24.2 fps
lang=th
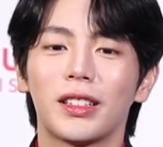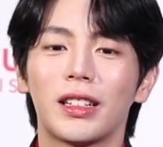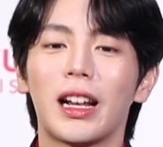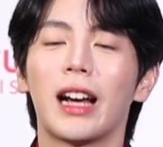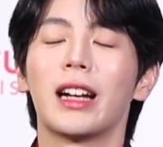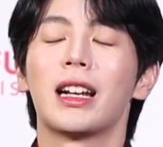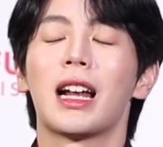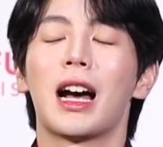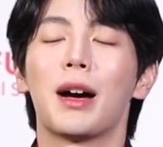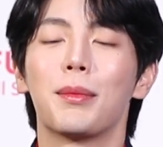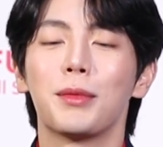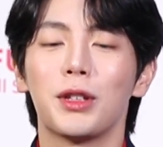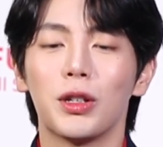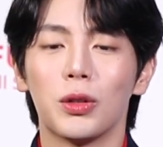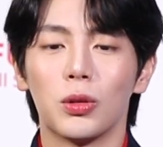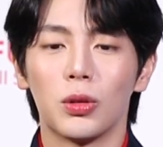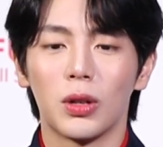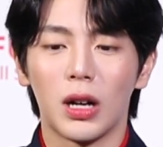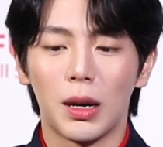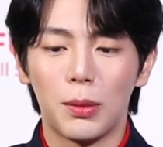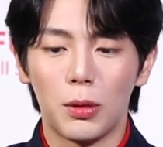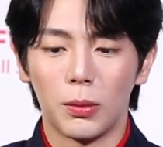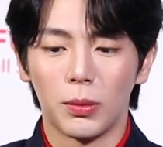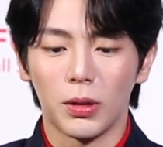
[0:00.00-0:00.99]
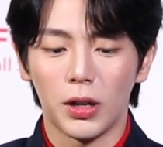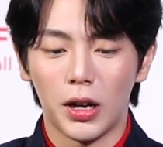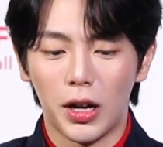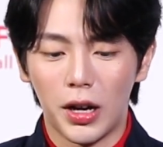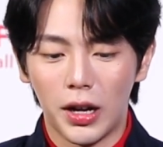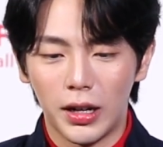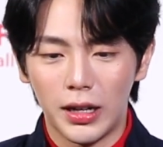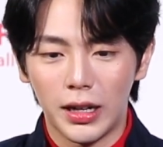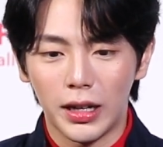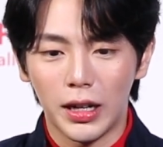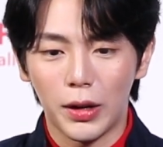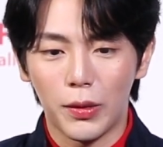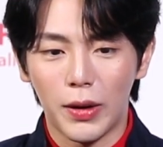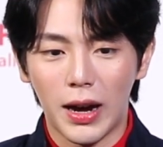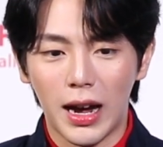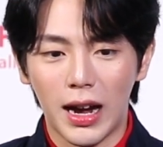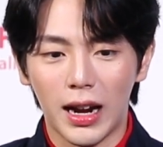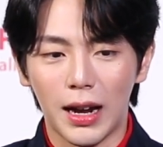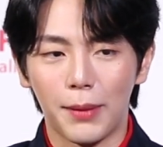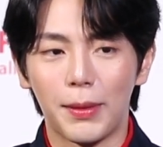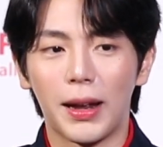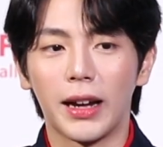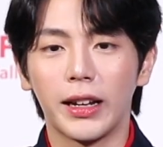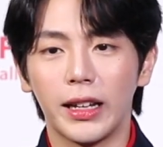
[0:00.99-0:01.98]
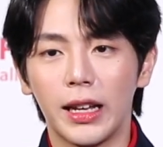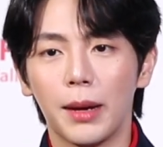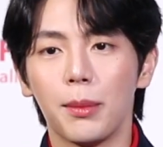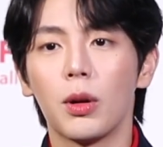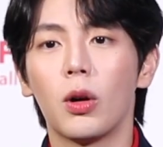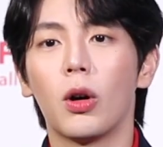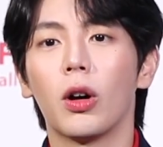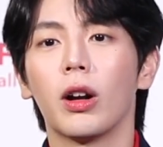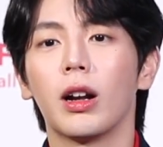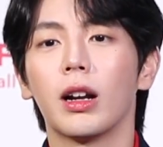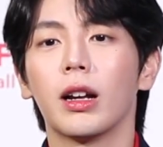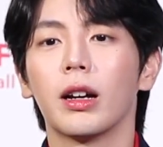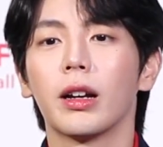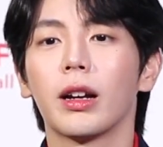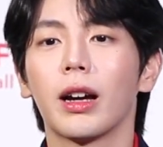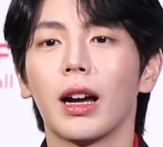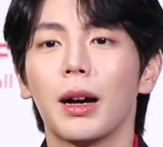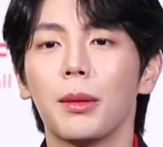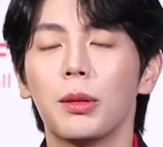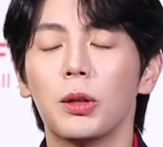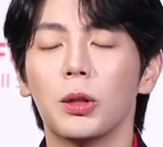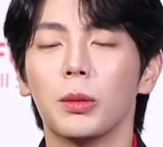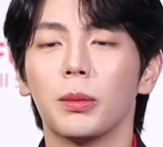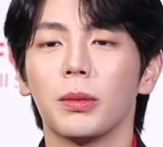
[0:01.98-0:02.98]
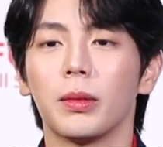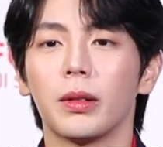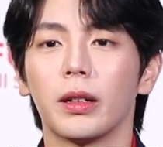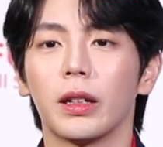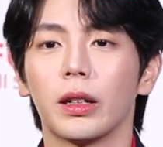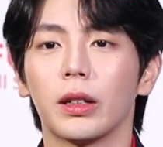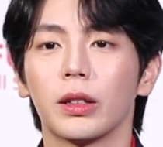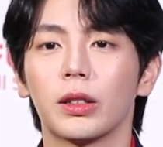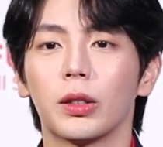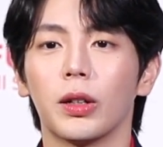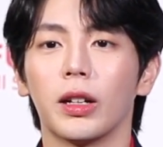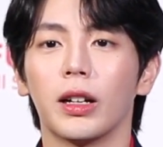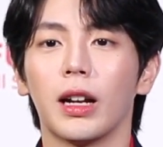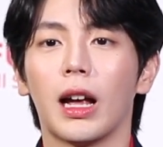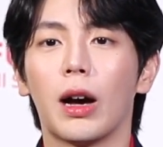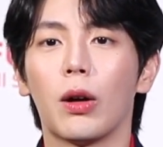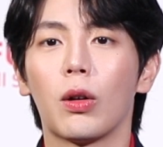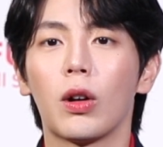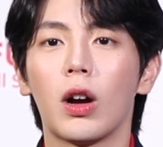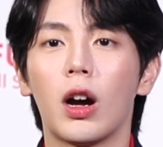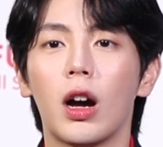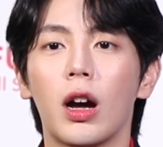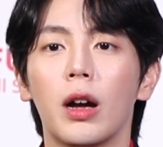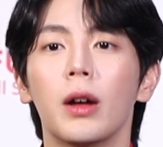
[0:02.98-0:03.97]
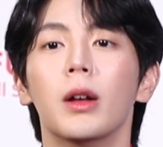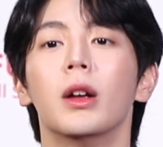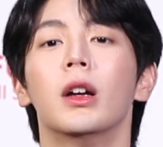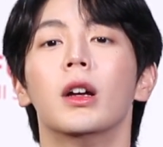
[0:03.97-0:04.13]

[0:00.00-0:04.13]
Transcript: ถ่ายทำอยู่ครับผมก็เรียกได้ว่ากำลังเข้มข้นเลยครับผมส่วนเราก็